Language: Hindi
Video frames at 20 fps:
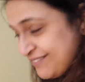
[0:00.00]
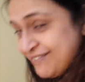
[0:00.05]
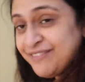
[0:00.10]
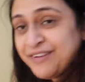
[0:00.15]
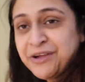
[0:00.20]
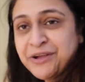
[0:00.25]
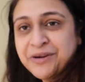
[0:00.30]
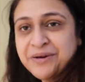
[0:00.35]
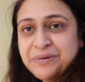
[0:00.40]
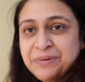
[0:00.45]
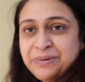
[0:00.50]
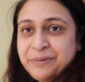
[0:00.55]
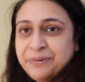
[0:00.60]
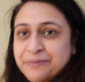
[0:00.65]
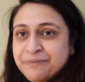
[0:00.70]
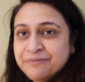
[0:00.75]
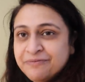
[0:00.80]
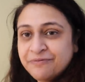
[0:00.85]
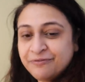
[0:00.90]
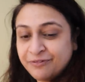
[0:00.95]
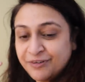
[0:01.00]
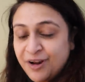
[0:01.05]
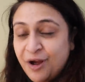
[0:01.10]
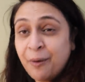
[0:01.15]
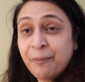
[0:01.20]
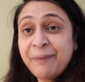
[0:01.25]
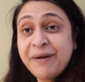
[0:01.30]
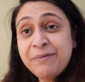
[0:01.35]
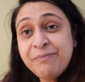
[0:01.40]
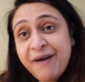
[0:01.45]
फिर
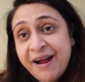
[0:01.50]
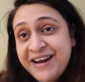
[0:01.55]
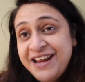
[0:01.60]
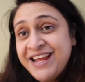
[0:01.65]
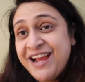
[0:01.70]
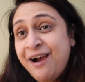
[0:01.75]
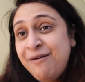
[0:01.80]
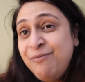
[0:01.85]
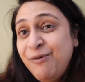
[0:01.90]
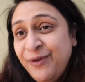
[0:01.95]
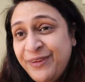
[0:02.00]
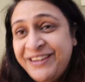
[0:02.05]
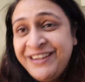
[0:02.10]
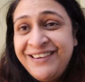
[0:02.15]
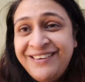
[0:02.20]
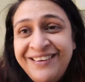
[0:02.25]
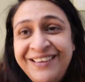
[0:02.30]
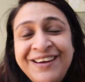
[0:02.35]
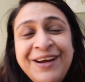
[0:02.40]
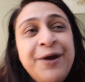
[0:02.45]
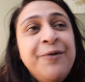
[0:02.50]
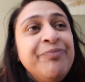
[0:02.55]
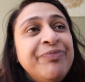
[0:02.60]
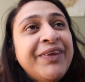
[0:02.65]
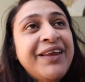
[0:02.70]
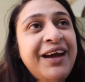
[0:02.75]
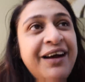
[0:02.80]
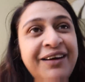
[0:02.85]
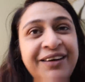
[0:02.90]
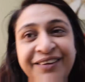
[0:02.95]
फ्लॉप एंड पानी का बोतल
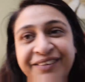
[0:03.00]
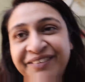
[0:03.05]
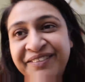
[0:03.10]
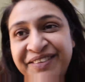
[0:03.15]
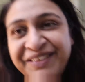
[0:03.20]
आ, हाँ,